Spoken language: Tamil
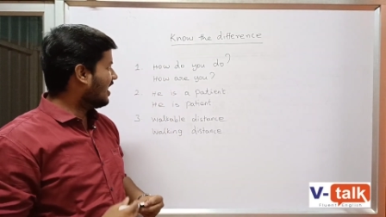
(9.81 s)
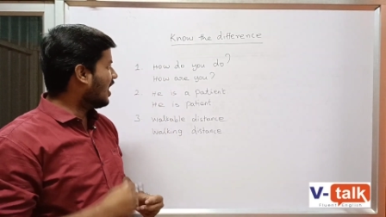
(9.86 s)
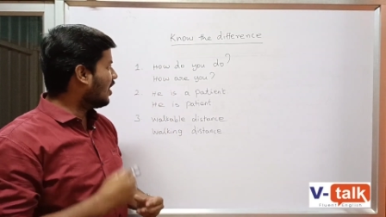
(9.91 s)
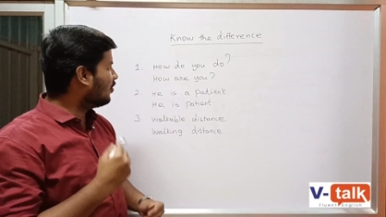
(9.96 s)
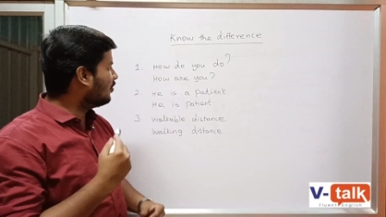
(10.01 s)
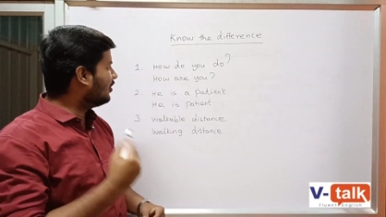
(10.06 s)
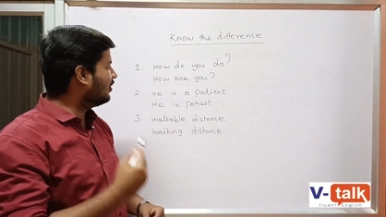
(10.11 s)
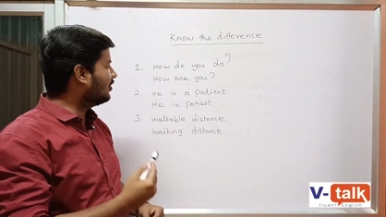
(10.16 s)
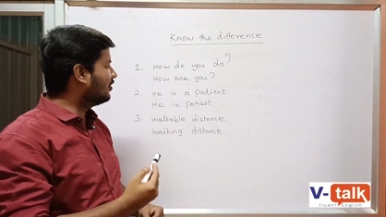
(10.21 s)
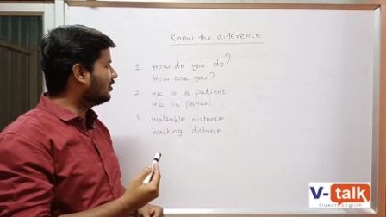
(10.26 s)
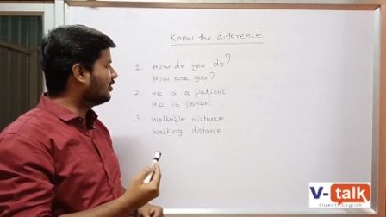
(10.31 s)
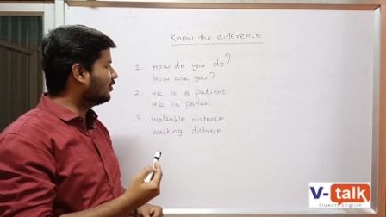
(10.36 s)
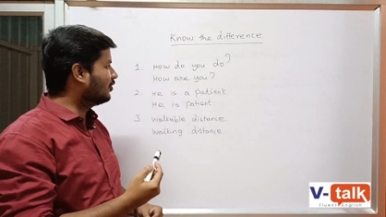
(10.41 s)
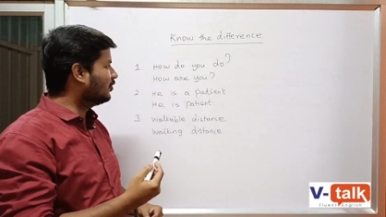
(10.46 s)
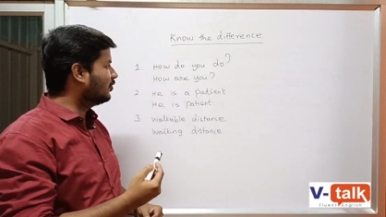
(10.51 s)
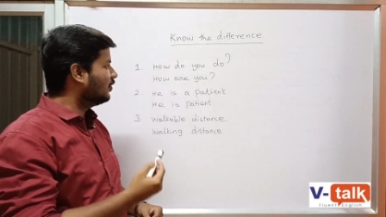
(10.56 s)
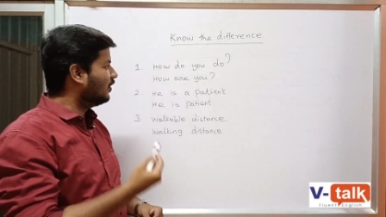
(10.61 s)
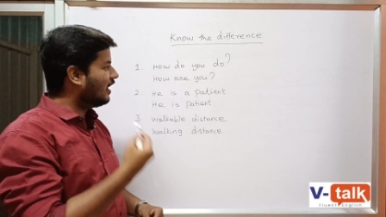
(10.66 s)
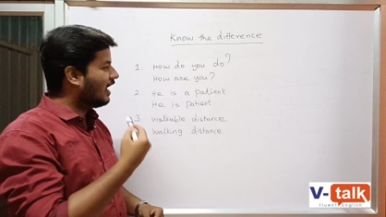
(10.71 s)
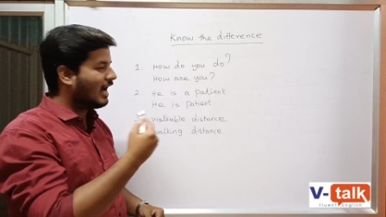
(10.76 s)
ஹவு டு யூ டூ
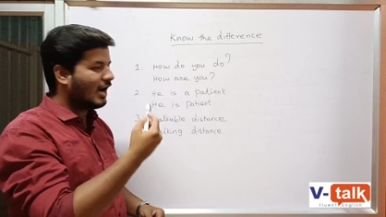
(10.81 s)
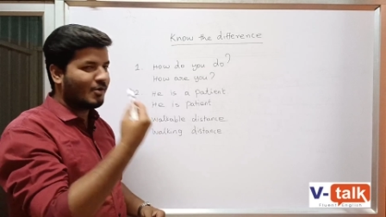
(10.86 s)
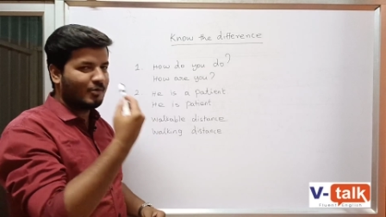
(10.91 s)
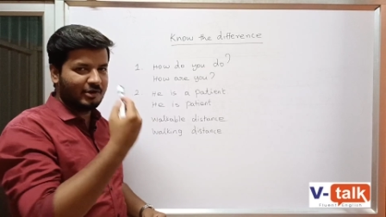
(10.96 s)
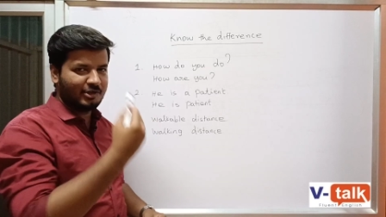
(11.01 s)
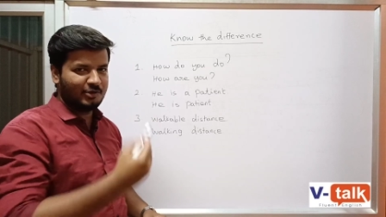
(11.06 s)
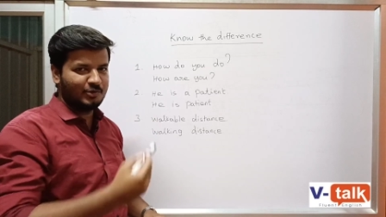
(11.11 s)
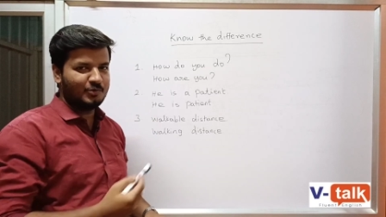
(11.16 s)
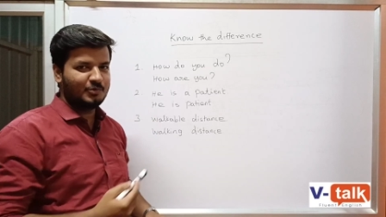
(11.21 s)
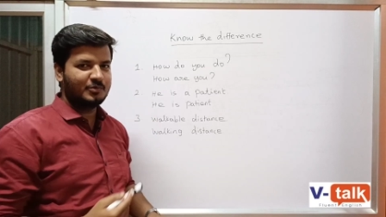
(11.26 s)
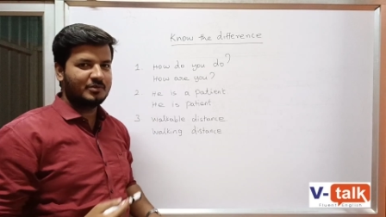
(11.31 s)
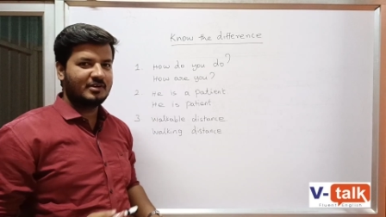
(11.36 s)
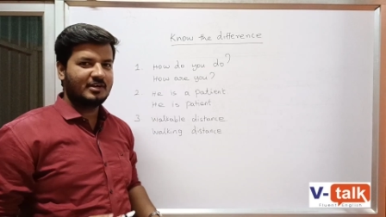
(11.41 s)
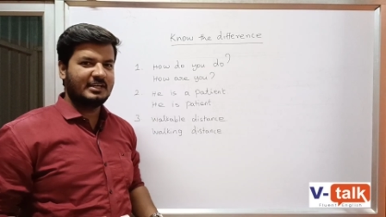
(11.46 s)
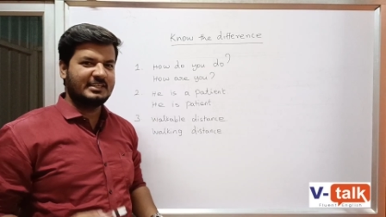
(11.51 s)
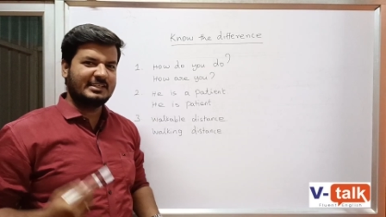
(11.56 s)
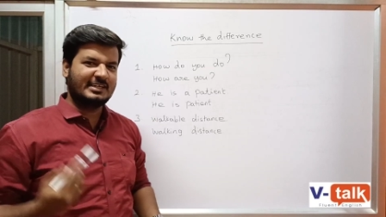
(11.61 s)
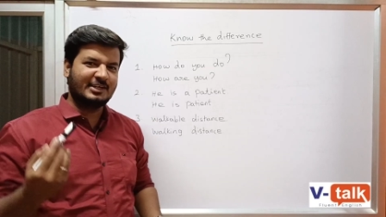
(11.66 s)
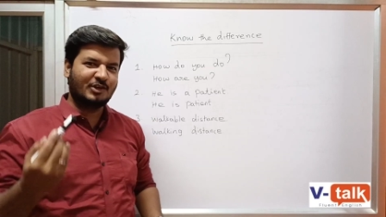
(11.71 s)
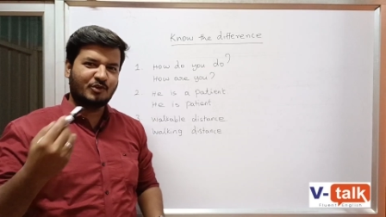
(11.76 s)
ஹவ் அ யூ
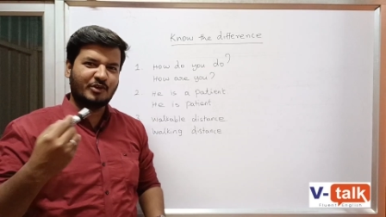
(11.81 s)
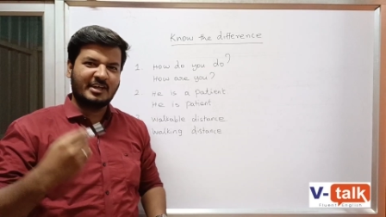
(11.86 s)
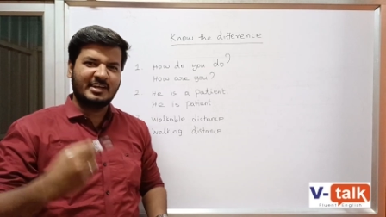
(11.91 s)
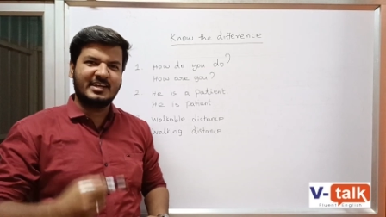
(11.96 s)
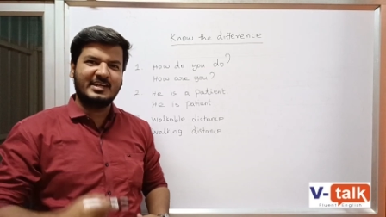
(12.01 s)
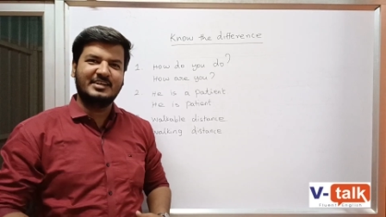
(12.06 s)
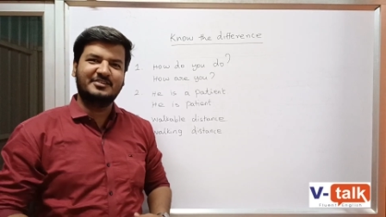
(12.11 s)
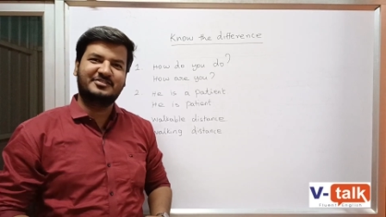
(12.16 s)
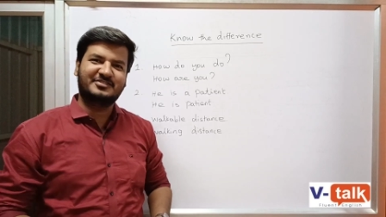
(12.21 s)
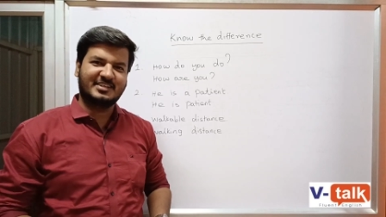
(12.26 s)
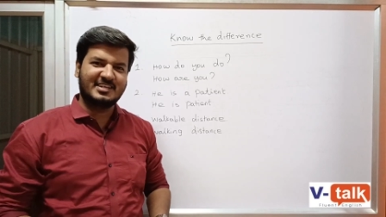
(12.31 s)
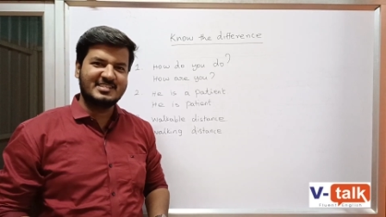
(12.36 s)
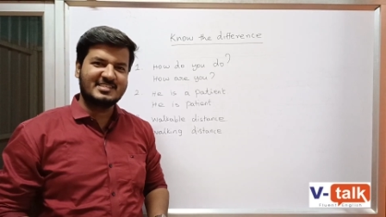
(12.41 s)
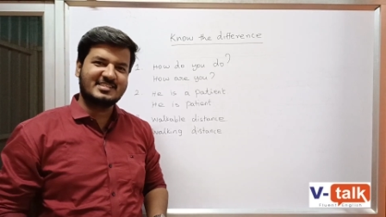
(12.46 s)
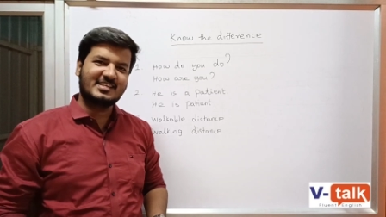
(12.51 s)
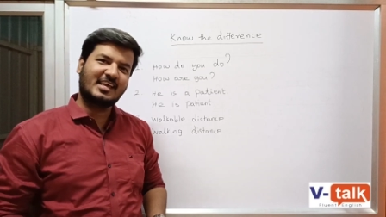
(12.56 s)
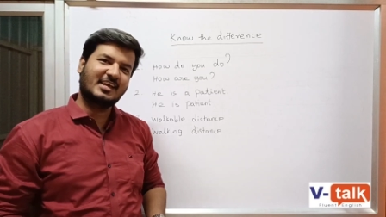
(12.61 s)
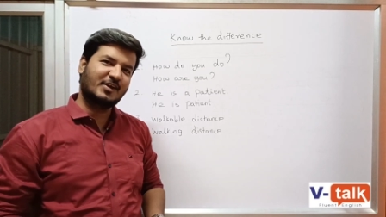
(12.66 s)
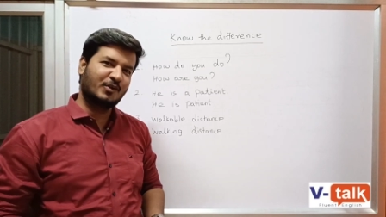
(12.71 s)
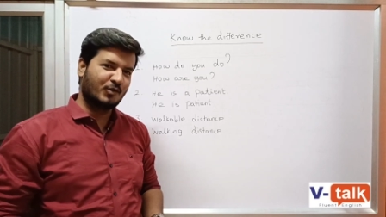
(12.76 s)
இது ரெண்டுக்கும் என்ன
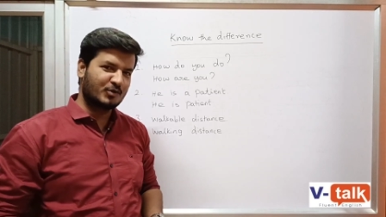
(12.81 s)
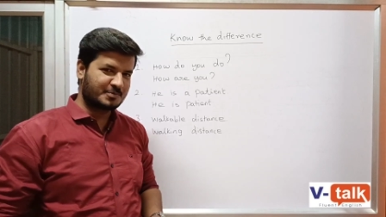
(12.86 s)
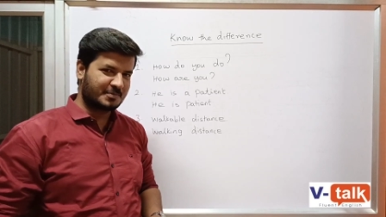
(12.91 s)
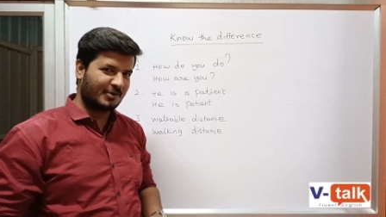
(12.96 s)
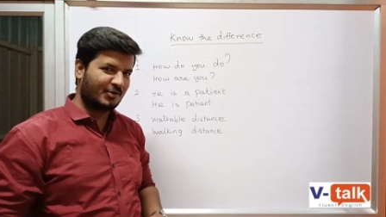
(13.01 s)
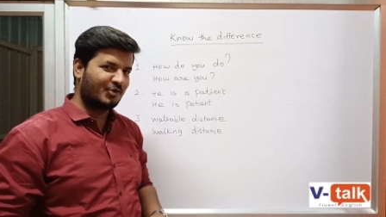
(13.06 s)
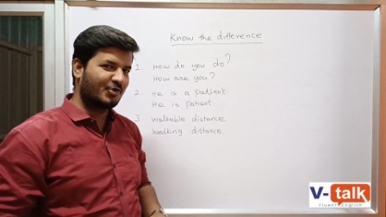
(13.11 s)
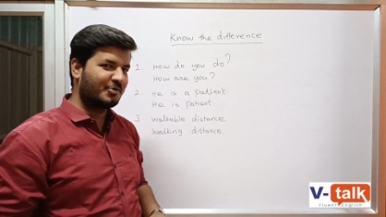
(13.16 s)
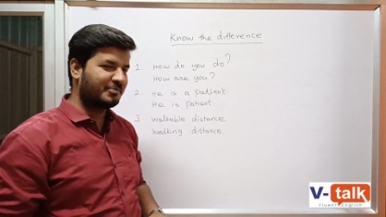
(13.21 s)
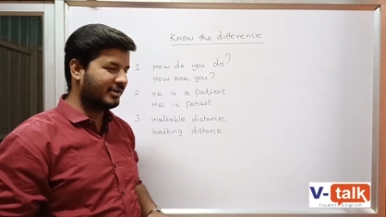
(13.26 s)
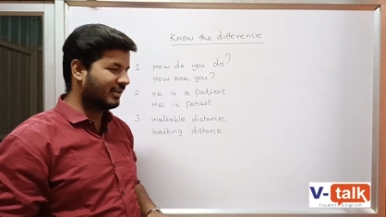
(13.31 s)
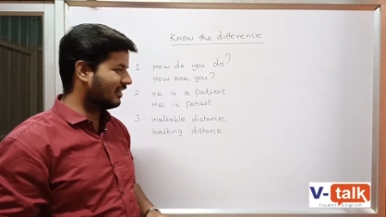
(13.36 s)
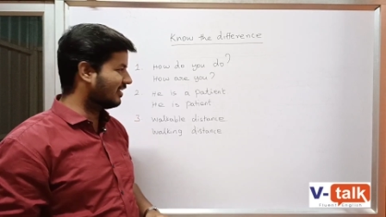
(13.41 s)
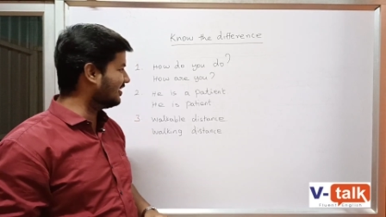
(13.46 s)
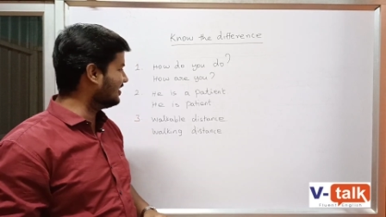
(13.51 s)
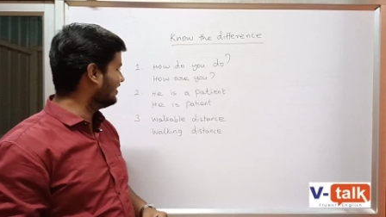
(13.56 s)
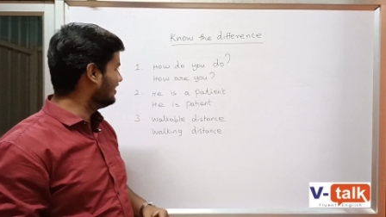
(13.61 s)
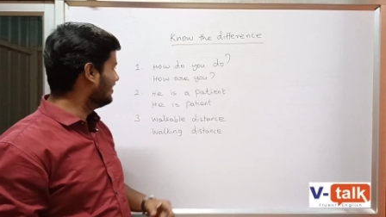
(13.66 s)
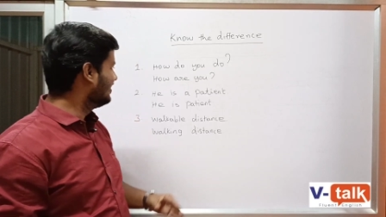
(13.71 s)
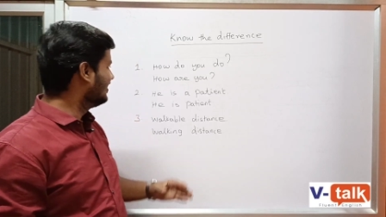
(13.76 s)
டிஃப்ரென்ஸ் எங்கே யூஸ் பண்ணோம்
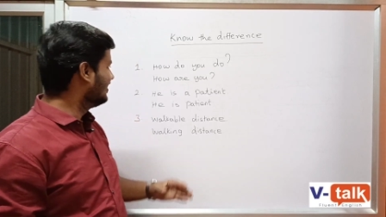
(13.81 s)
அப்படின்னு